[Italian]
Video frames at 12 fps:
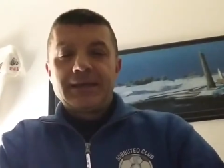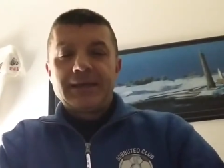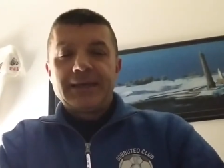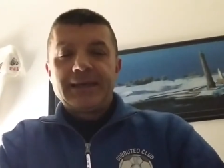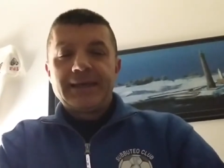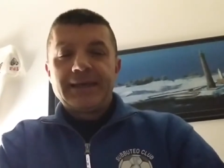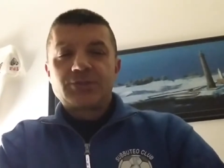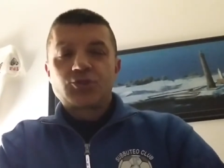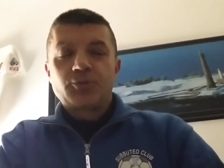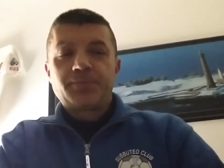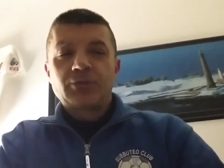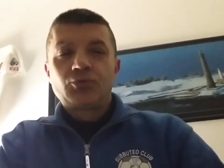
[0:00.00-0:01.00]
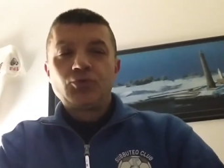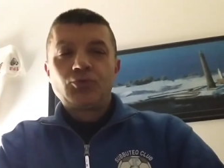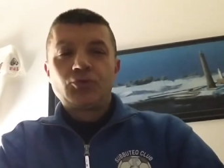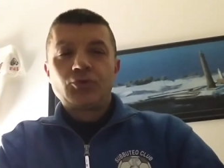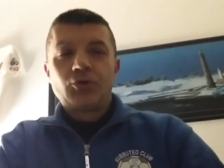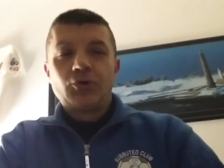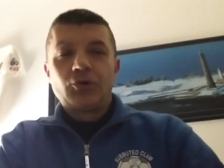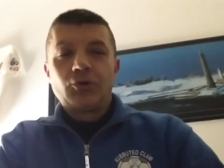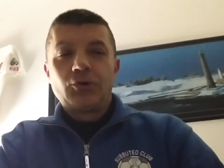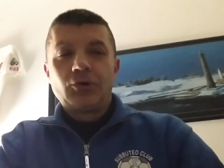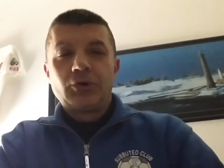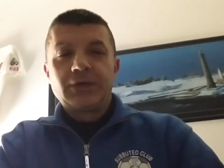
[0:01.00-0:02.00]
E
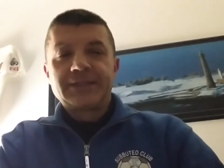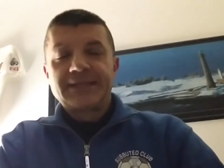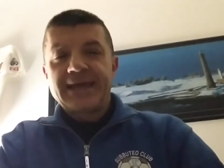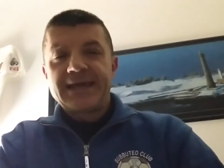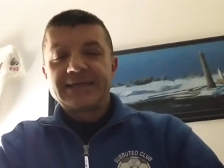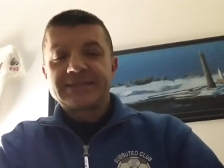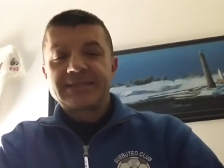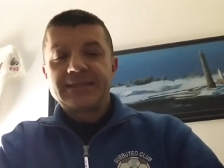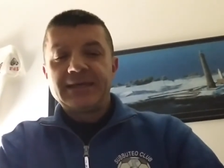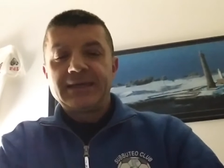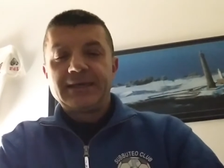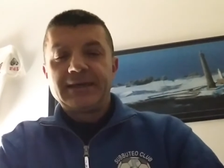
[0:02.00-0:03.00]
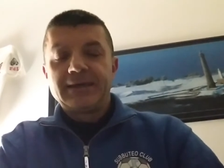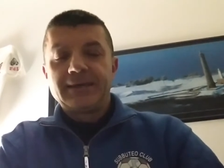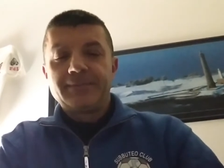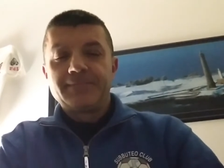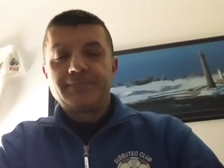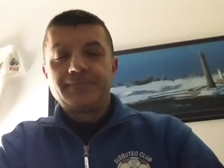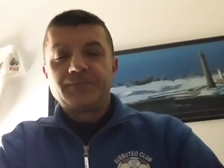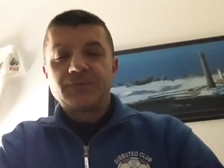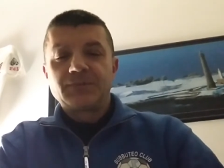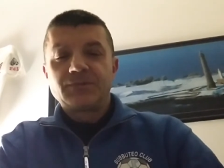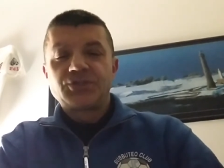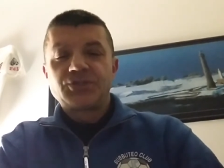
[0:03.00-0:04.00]
soprattutto a Trieste ehm,
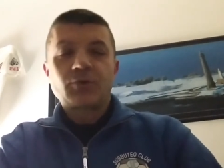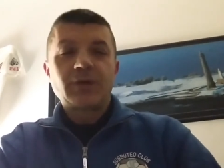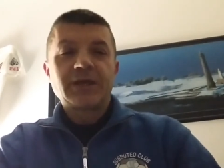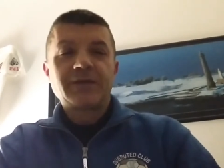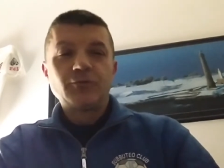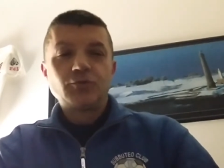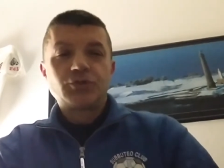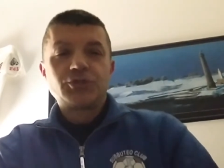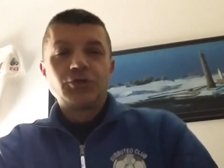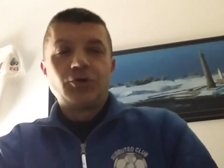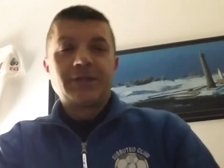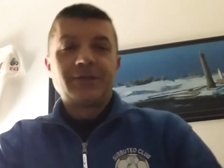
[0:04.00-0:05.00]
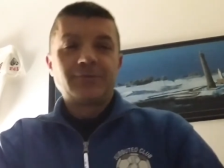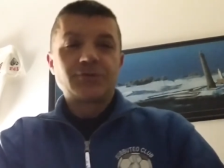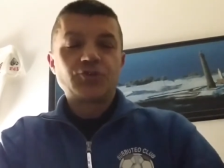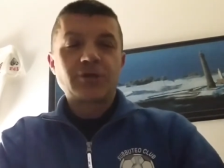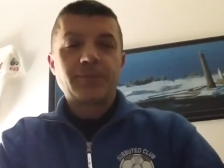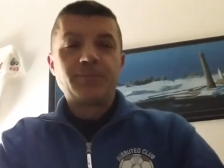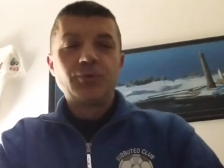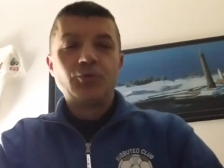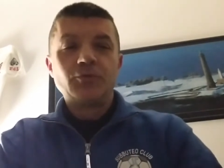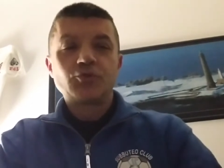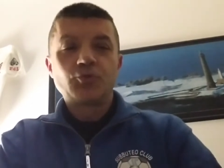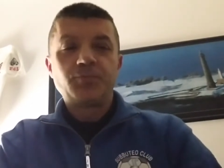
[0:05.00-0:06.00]
c'è qualche evoluzione, non si gioca
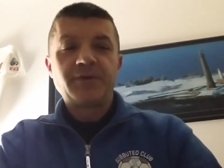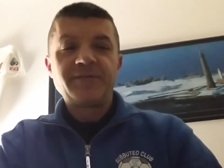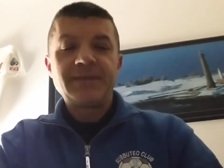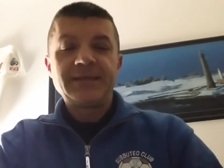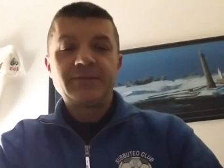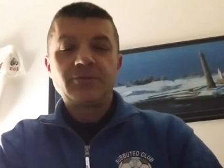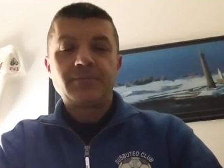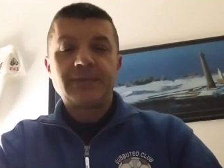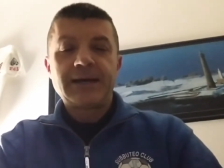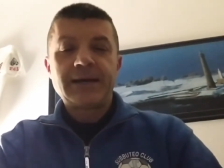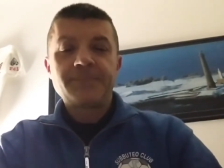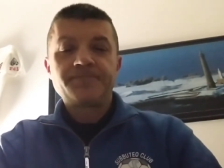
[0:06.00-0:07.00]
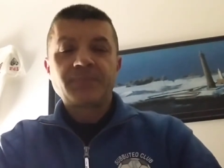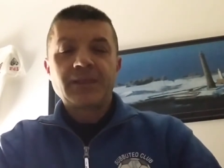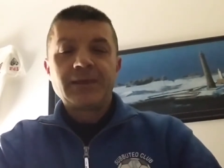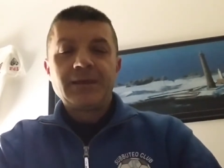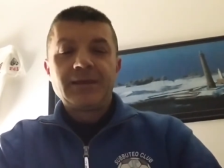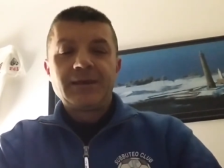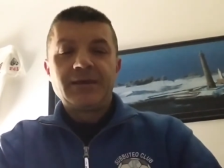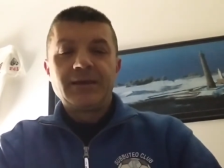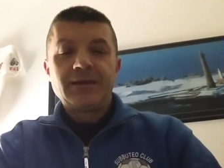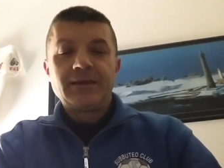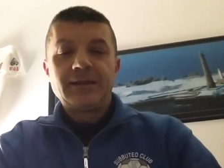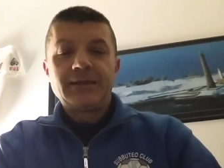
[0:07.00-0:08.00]
più sul pavimento ma
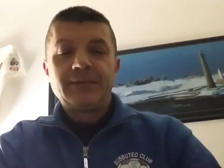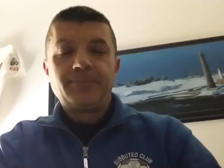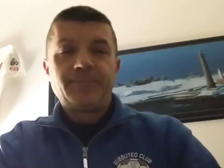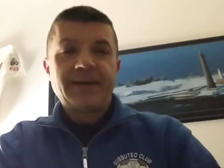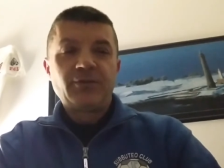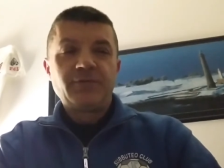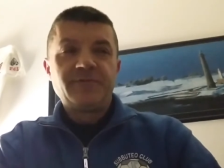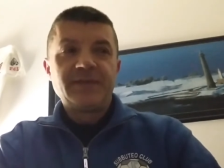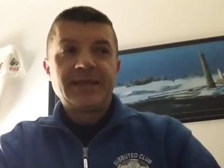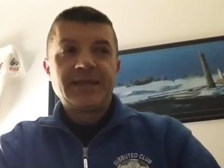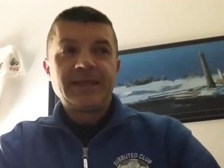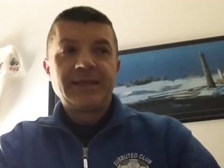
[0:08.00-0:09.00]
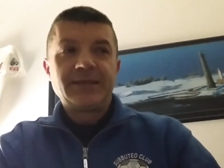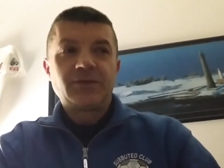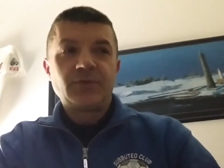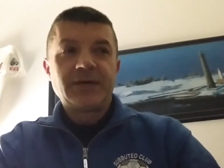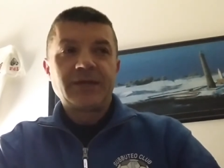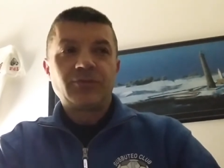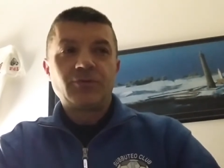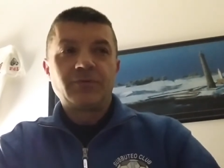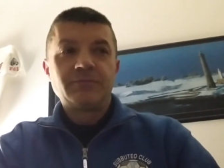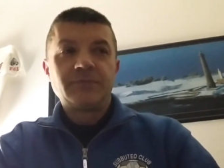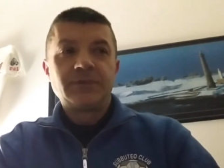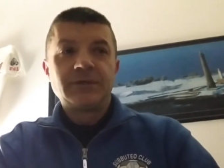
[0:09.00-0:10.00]
eh, il panno viene inchiodato a
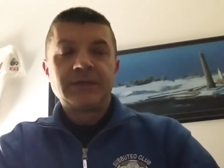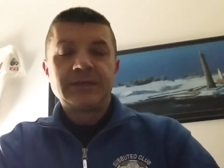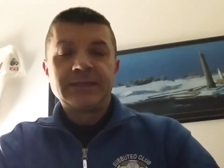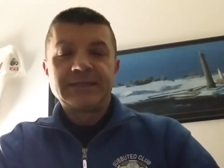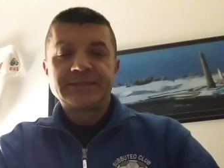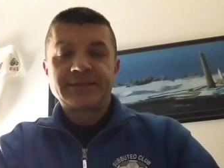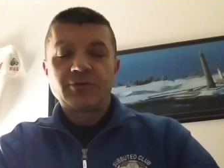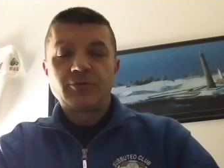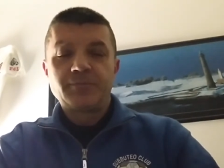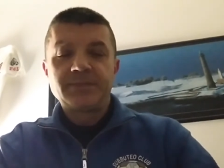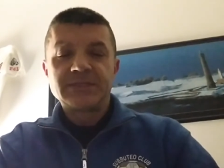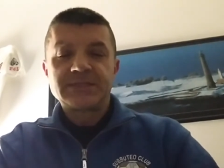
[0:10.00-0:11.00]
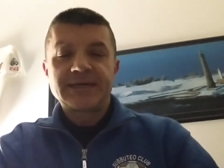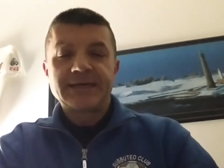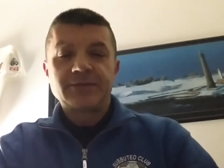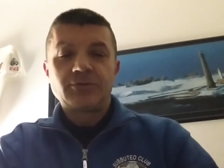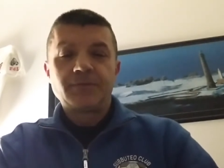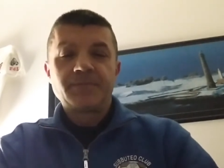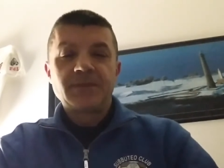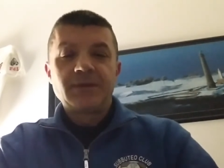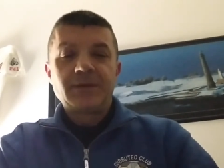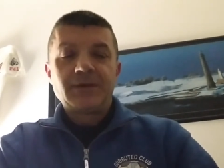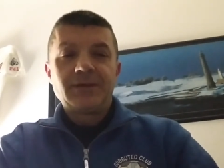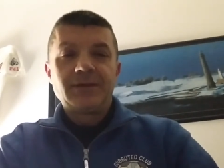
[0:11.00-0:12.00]
una eh, lastra di compensato,
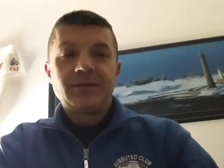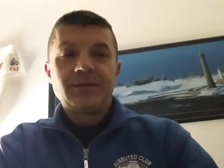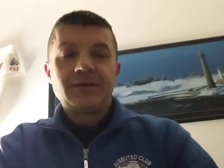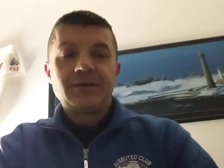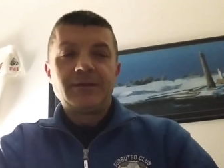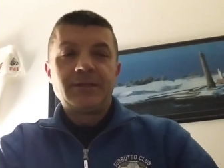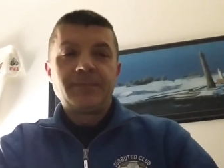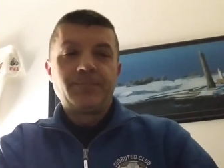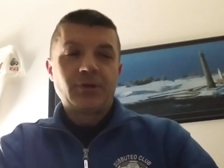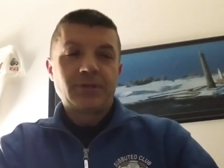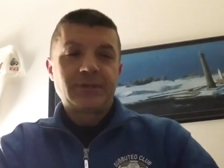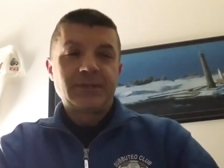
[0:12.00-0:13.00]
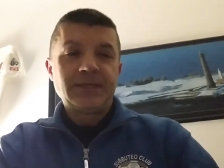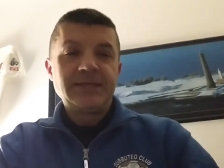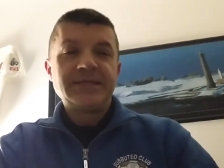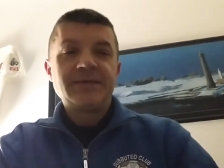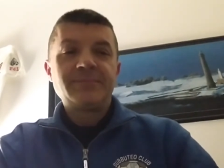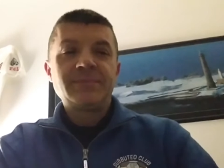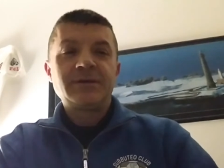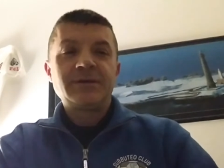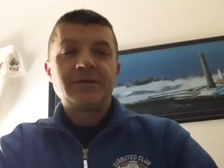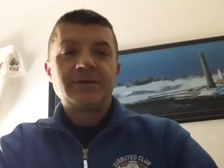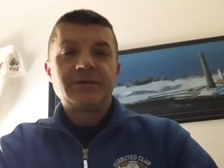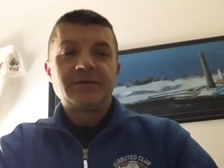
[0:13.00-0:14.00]
eh, le porte idem,
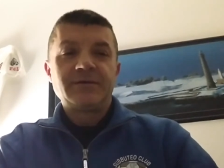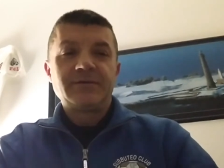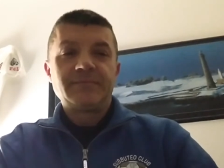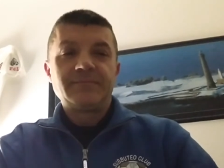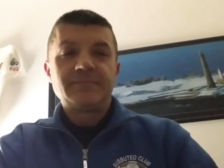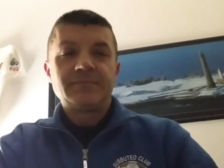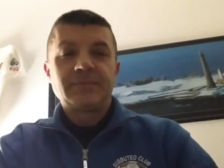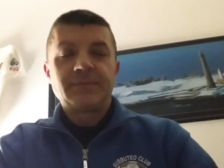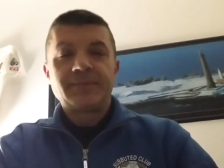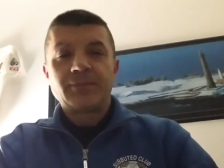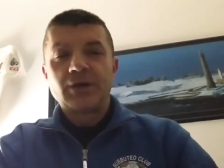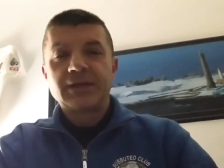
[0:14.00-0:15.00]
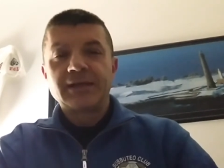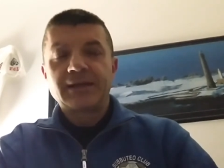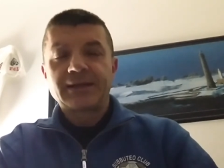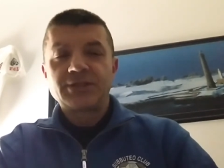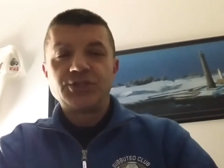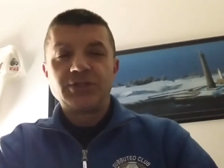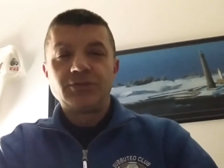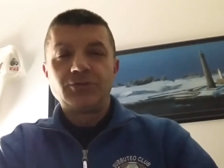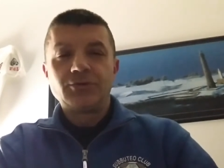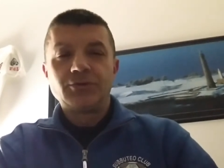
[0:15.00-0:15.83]
ehm, abbiamo anche il recinto